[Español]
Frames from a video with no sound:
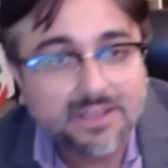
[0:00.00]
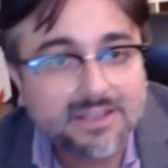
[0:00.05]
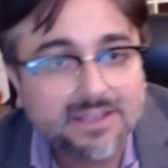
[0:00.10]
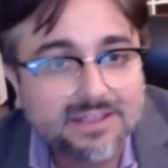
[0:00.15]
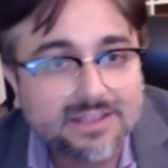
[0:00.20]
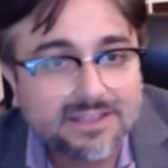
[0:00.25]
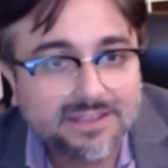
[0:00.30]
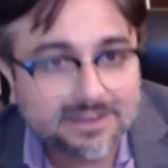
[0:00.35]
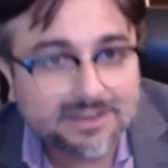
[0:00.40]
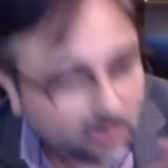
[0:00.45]

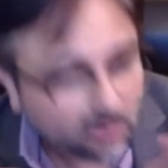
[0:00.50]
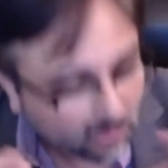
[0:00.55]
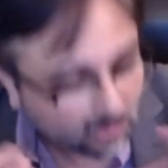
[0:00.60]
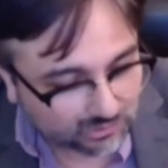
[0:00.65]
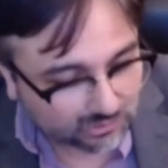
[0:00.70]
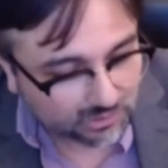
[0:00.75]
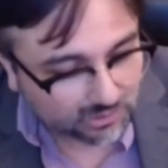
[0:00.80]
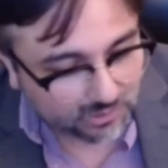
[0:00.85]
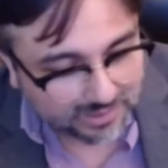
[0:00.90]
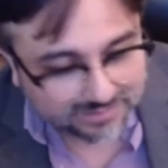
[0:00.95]
Eh, no,
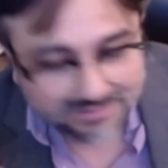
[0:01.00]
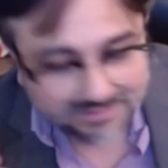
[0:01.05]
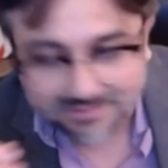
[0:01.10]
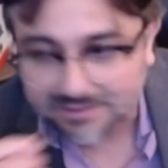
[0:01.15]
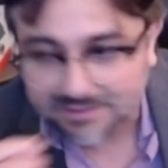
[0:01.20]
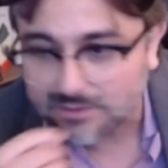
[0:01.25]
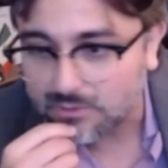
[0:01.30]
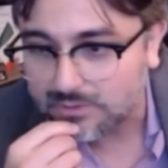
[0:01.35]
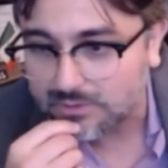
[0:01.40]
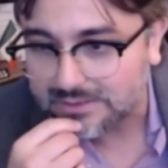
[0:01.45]
señoras y
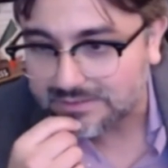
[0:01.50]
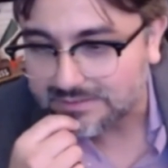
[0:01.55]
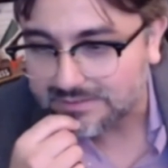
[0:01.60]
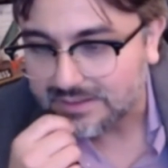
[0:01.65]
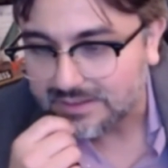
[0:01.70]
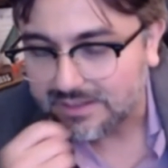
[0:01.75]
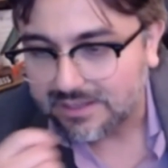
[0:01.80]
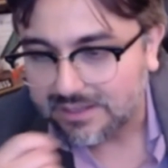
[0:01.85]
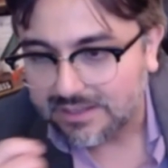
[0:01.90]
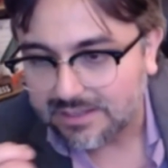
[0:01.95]
señores,
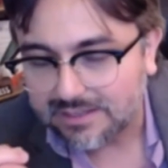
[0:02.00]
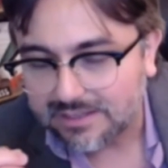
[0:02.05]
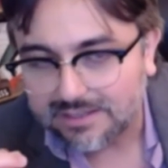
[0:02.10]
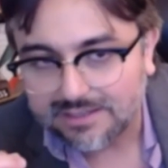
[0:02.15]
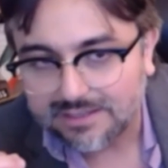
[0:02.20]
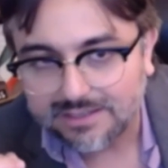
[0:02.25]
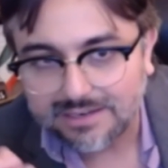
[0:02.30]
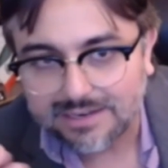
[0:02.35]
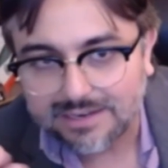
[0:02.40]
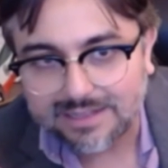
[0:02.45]

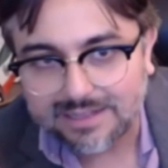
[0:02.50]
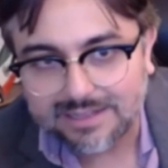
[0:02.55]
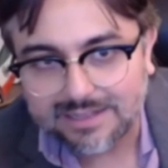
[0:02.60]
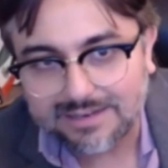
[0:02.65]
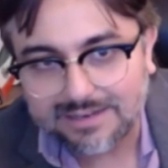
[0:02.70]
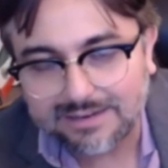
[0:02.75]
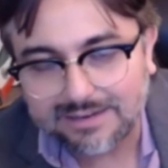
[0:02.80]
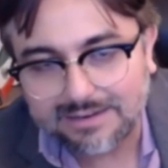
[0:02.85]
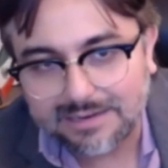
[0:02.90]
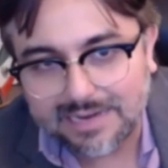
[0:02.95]
la,
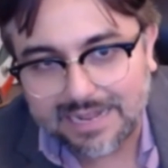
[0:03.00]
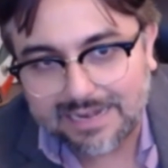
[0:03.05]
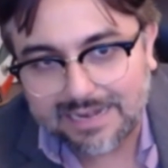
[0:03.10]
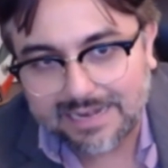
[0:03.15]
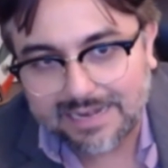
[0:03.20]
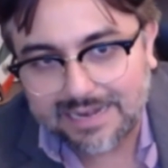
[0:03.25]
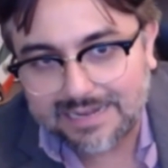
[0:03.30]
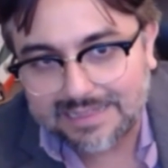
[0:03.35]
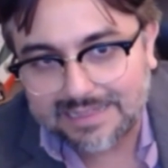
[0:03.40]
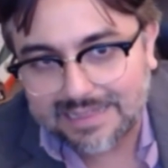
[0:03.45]

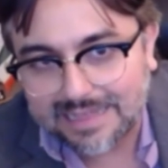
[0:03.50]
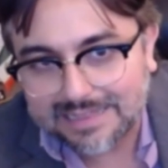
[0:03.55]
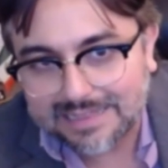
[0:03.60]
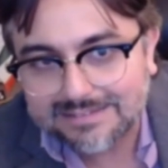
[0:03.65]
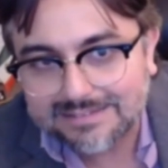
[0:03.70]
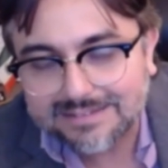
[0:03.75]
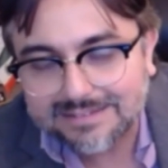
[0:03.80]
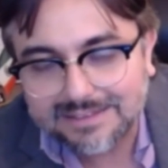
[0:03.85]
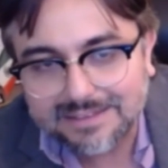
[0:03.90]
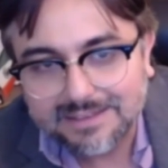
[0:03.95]
realidad es
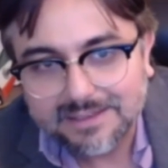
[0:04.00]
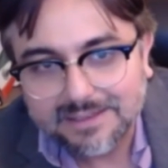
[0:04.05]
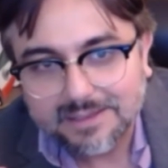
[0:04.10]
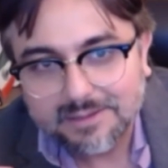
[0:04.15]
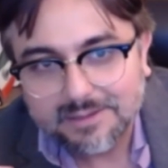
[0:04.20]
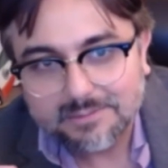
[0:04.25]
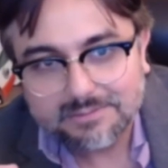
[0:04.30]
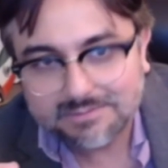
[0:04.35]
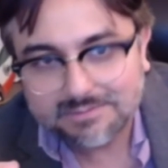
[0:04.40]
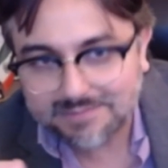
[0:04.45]
que
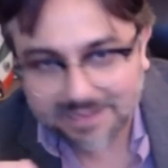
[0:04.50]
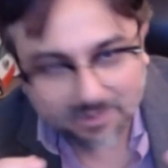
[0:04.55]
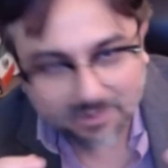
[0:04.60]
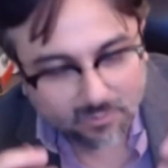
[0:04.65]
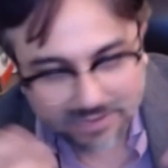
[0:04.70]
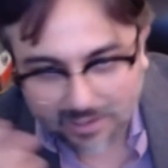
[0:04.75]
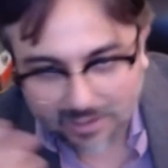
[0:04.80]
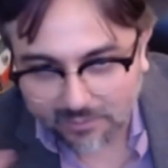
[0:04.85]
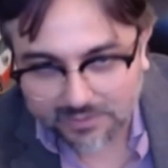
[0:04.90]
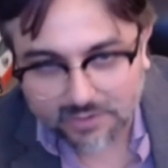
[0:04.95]
de alguna
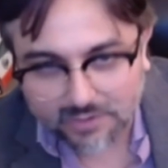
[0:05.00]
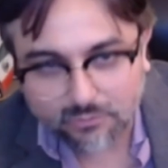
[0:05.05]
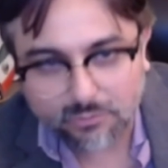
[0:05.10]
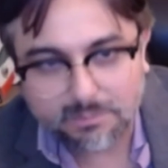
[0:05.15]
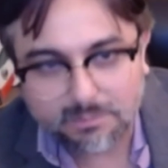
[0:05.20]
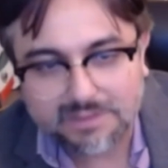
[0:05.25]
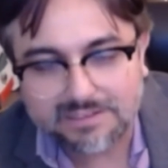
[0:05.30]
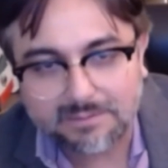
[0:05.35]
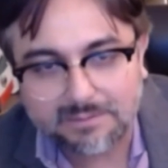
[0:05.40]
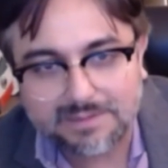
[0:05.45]
otra forma
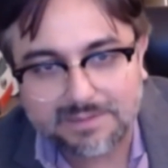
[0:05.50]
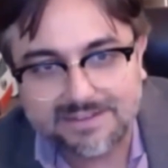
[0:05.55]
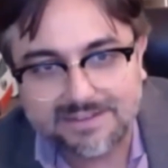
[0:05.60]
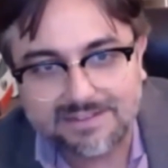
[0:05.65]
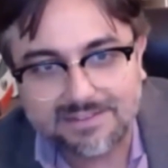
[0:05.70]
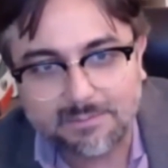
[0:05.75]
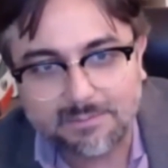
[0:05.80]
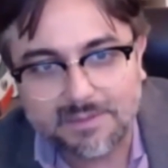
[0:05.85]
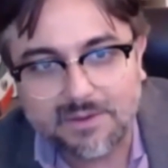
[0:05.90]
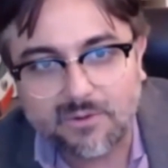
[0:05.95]
se va a salir
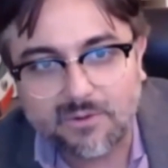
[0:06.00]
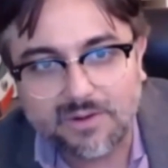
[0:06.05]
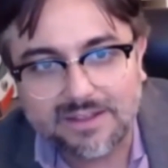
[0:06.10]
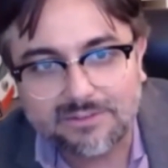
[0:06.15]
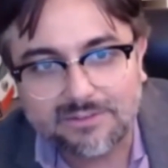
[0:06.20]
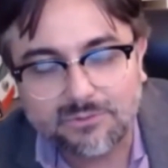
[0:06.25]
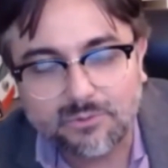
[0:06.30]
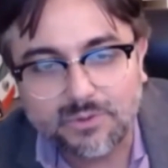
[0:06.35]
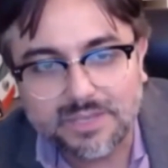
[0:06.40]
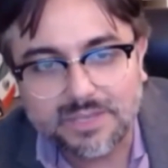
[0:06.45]
también con la
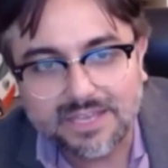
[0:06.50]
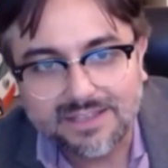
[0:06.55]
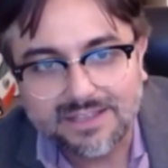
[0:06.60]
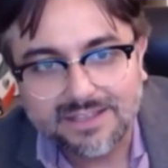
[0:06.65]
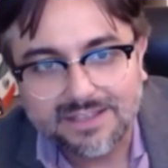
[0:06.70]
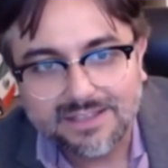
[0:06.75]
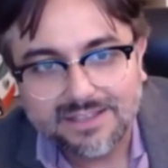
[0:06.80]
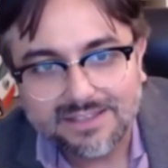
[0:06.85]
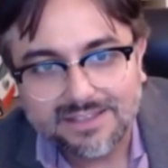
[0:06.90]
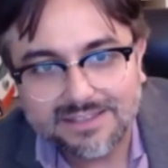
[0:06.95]
suya
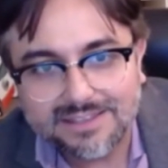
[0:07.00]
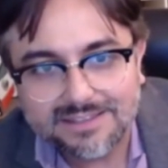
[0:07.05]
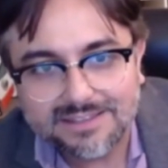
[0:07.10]
y